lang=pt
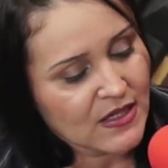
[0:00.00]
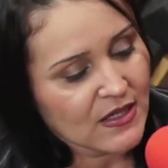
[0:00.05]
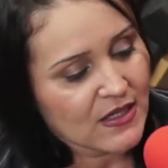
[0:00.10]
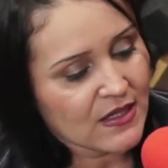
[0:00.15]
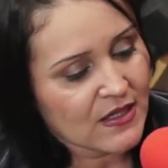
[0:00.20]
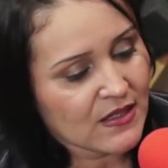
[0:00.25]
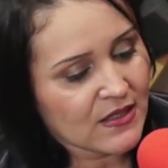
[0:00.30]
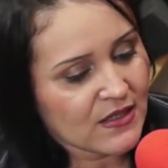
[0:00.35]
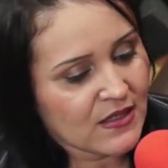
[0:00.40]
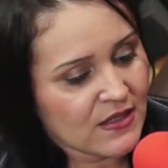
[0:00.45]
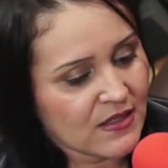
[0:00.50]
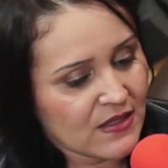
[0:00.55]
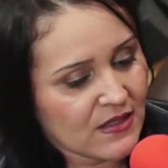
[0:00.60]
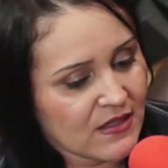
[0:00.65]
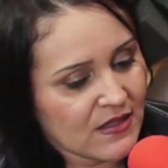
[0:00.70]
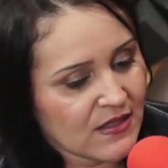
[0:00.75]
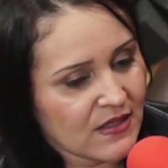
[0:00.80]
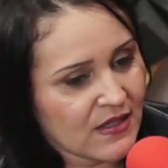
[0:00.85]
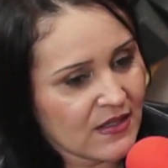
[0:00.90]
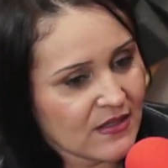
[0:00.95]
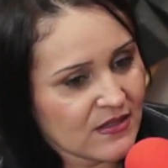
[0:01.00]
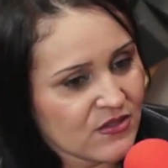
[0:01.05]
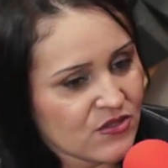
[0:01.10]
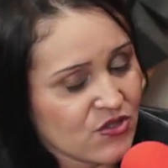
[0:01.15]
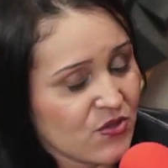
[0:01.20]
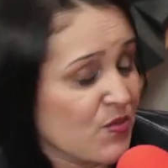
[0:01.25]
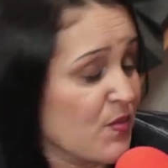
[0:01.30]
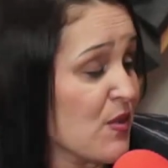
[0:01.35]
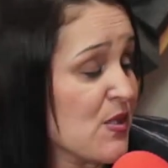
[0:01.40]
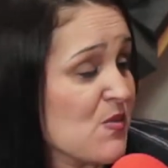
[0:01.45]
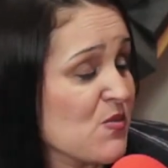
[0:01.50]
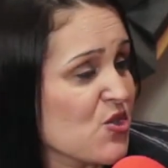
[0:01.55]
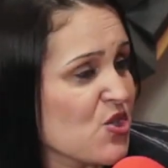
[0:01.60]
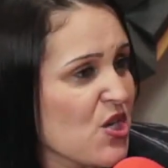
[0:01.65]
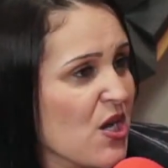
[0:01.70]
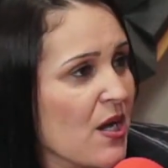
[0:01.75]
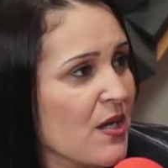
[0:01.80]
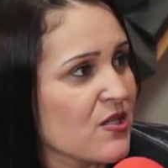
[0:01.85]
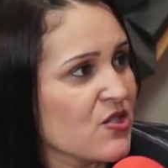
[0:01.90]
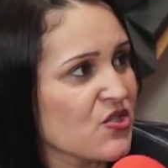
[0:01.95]
Uh, tinha, por exemplo,
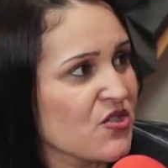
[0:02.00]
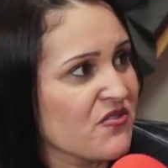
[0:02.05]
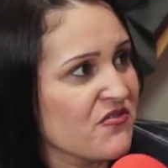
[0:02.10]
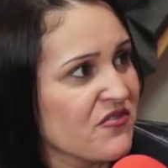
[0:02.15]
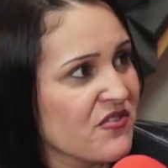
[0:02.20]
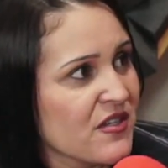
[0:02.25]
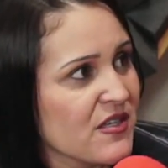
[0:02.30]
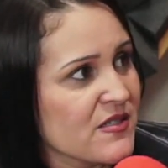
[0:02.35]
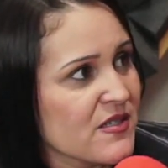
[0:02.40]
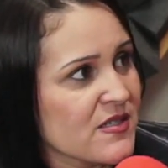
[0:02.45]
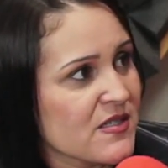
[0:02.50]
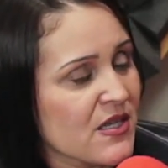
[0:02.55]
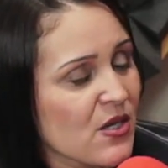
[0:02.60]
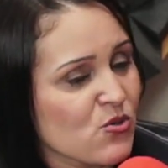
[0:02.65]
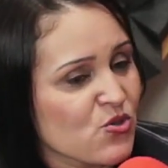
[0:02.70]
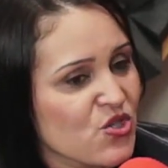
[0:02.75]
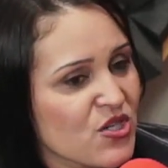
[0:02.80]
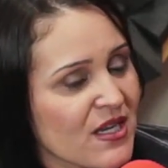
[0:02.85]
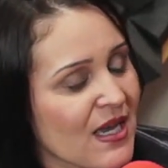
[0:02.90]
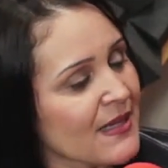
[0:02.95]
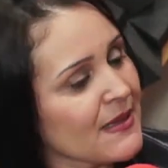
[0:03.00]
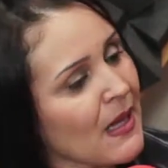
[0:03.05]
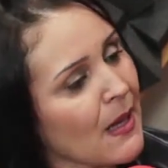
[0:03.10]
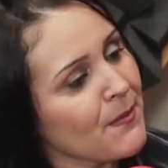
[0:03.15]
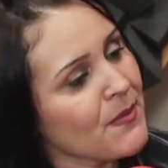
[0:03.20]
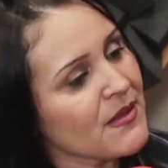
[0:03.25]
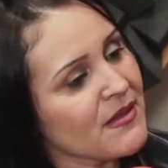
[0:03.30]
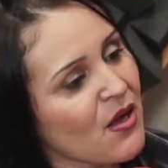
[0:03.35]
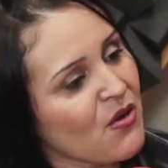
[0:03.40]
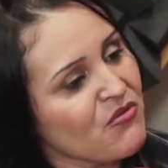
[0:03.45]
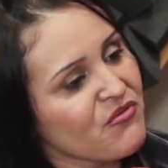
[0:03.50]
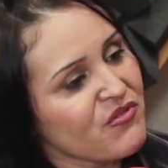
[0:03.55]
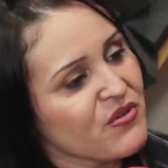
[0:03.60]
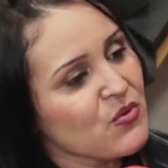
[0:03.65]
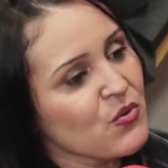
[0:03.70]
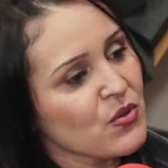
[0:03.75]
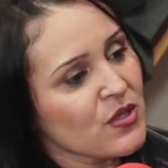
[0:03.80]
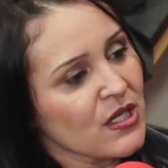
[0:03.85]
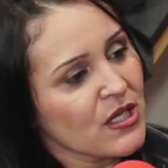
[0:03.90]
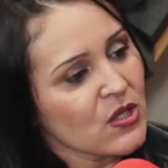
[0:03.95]
tinha, tinha vezes que eu tinha que adaptar o
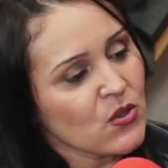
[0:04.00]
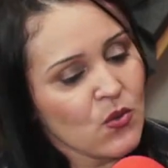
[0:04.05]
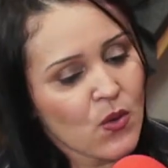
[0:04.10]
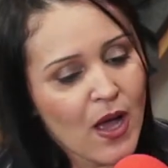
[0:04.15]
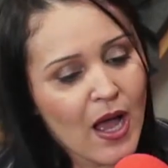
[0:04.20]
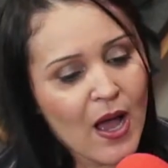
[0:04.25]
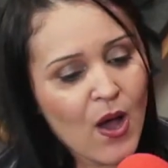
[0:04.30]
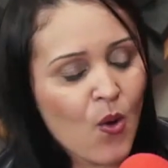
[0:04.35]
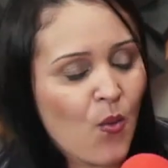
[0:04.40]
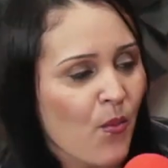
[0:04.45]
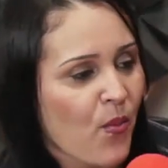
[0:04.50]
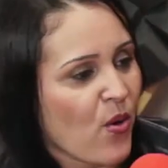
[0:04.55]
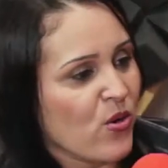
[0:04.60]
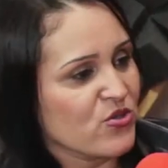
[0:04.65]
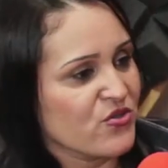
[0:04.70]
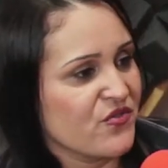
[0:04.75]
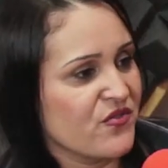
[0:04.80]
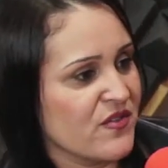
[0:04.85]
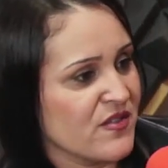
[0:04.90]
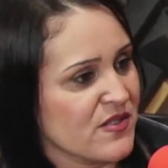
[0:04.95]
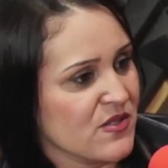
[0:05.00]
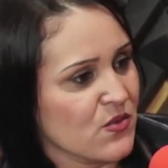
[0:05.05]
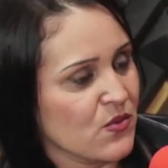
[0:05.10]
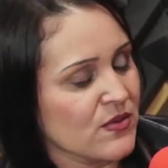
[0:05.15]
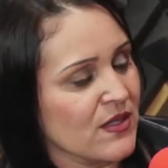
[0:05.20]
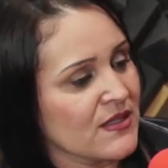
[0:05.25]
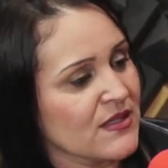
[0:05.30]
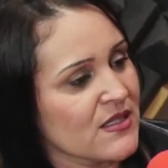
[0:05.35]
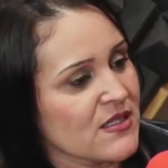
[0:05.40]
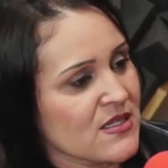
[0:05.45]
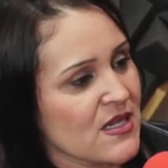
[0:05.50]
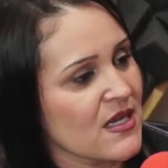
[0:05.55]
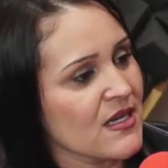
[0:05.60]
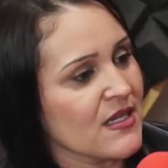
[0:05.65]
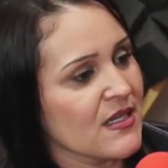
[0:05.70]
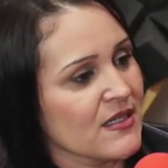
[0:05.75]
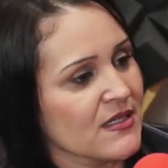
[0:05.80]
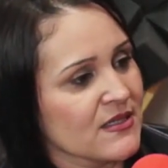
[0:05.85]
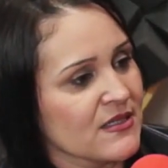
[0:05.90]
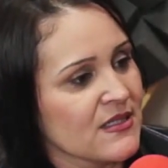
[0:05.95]
figurino ao porte físico da
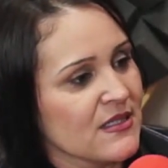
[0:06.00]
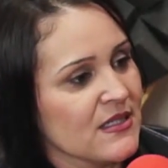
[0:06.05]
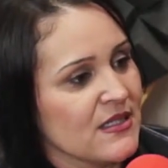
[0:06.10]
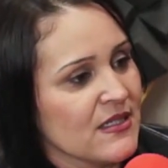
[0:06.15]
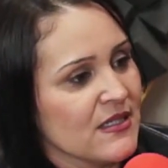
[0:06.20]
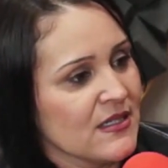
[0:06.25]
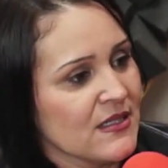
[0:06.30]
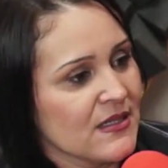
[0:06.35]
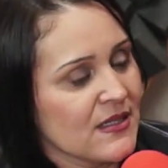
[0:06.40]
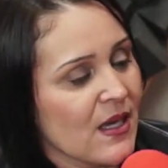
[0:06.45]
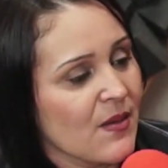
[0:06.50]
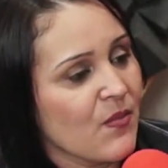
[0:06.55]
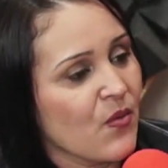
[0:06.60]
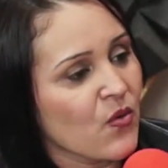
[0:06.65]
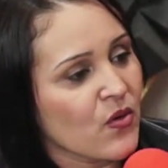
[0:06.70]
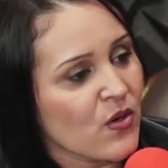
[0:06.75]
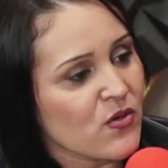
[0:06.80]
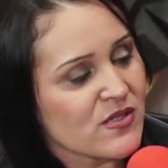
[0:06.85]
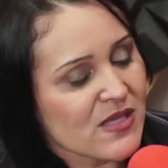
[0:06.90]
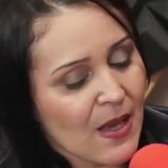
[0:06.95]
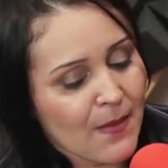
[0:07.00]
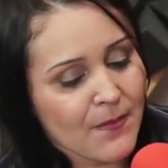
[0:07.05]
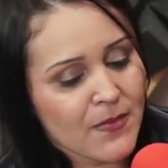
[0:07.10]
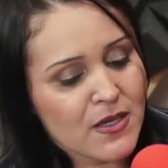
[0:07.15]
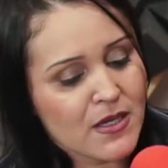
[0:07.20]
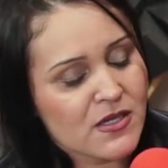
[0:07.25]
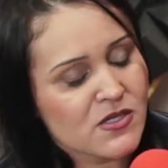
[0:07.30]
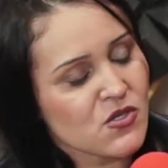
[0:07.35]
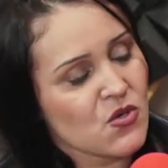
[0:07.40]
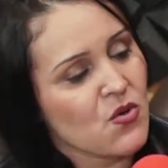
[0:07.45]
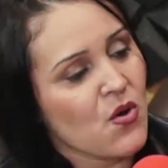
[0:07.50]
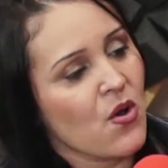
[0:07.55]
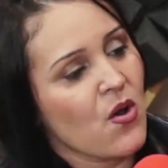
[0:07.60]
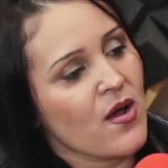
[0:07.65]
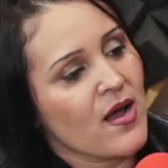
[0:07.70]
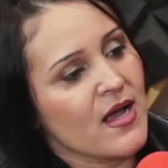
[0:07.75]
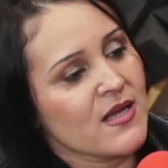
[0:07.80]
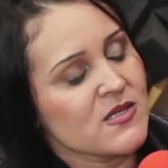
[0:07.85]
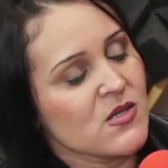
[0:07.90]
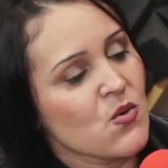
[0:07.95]
dançarina. Né? Porque eu sabia que se eu
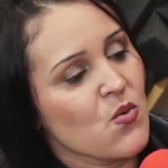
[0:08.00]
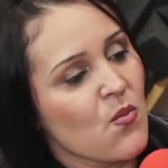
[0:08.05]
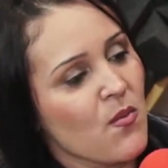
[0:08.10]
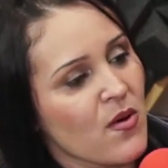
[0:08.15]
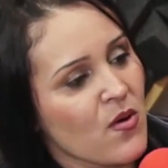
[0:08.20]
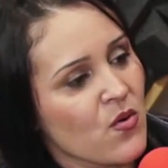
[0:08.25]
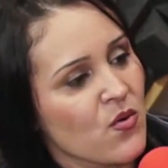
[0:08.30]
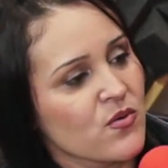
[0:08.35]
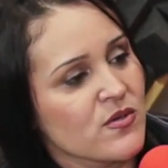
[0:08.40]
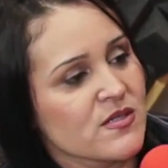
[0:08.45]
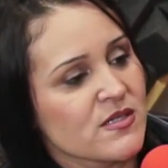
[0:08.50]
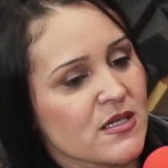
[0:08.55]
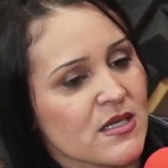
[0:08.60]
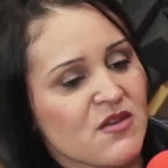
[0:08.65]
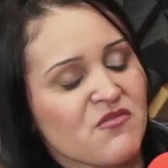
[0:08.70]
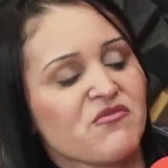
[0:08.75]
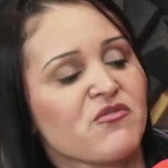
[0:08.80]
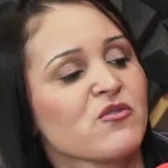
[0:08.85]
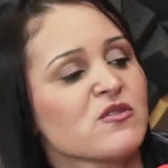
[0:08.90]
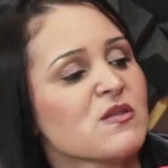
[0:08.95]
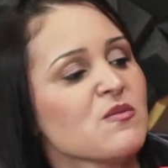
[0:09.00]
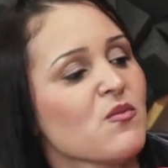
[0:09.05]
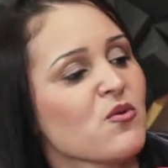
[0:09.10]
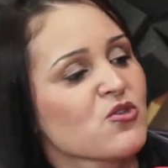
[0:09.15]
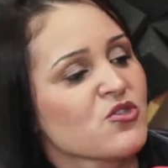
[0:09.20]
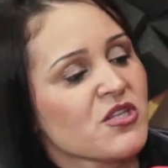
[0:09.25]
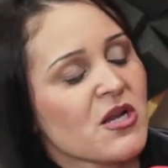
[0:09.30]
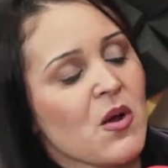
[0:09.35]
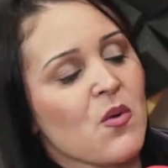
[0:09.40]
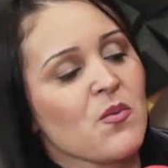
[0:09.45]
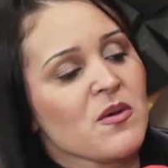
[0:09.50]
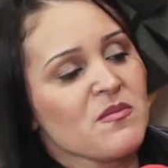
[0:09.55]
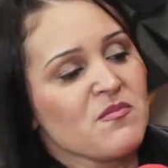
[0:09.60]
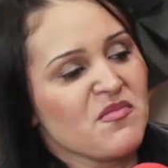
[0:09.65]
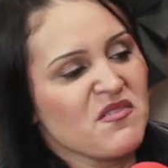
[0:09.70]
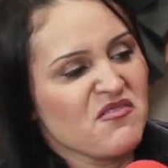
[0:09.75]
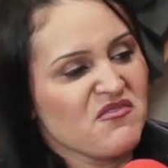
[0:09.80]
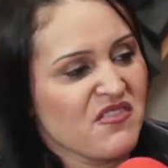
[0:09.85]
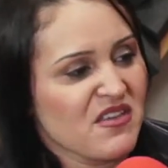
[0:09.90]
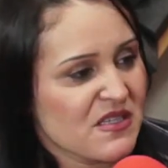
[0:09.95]
colocasse alguma coisa que fosse mostrar uma
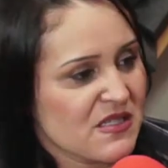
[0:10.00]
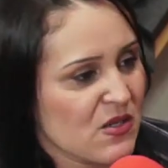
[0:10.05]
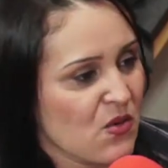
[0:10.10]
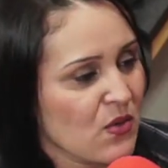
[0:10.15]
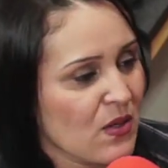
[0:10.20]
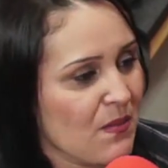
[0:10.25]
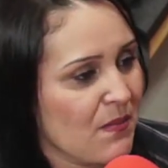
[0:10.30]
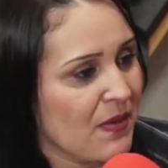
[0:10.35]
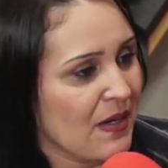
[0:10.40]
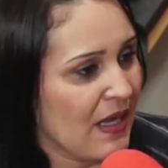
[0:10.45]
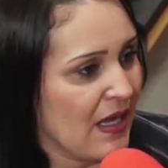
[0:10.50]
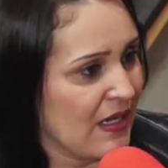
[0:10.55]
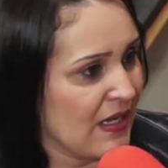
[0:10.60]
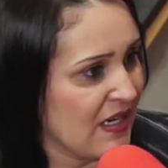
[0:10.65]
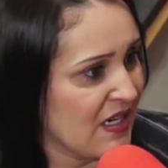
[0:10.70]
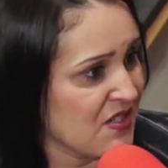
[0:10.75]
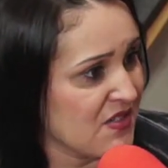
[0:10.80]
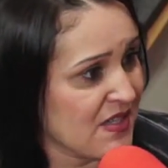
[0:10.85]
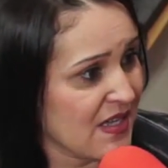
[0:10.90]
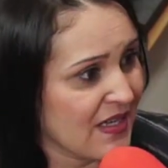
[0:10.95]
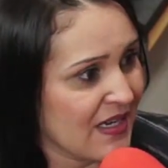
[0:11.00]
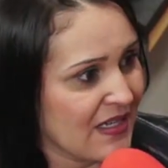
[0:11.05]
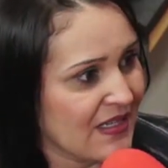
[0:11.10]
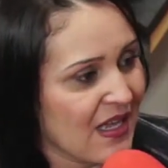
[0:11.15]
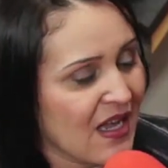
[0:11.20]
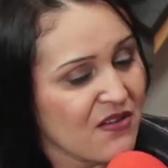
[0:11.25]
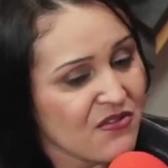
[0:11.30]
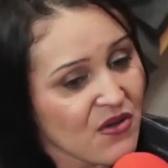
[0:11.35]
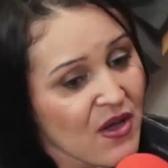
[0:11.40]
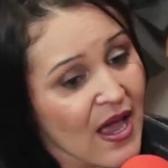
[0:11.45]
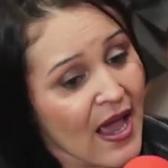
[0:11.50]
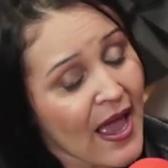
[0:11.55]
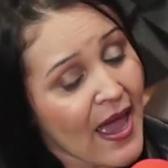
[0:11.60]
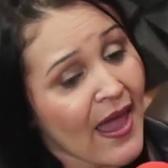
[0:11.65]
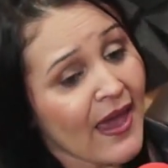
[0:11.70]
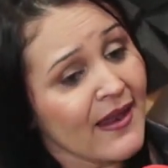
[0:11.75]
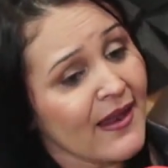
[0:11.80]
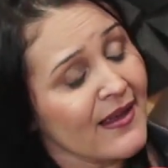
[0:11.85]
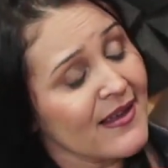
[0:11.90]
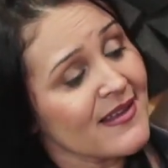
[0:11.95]
imperfeição que para ela era desagradável,
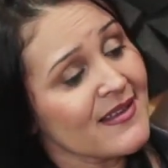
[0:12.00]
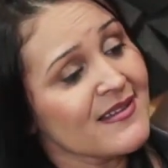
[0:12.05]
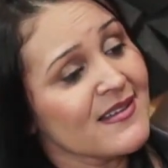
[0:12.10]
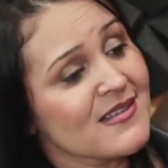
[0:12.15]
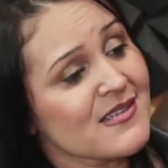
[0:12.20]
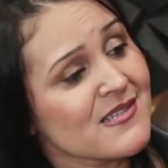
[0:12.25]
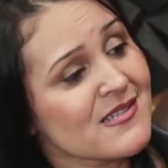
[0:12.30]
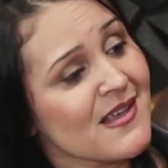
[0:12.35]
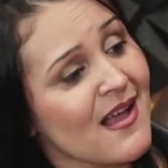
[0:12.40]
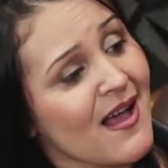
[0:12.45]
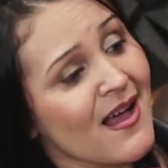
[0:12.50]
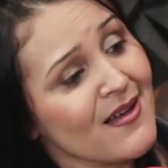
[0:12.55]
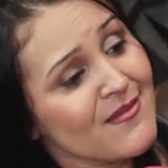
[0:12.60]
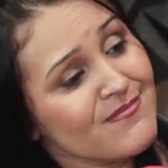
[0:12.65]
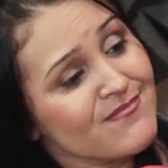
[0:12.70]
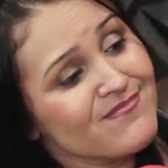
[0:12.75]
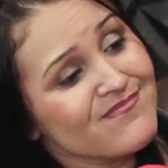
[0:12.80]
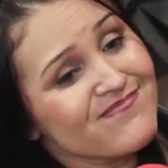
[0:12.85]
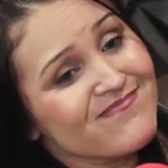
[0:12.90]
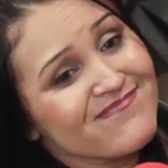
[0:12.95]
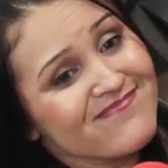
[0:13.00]
ela ia dançar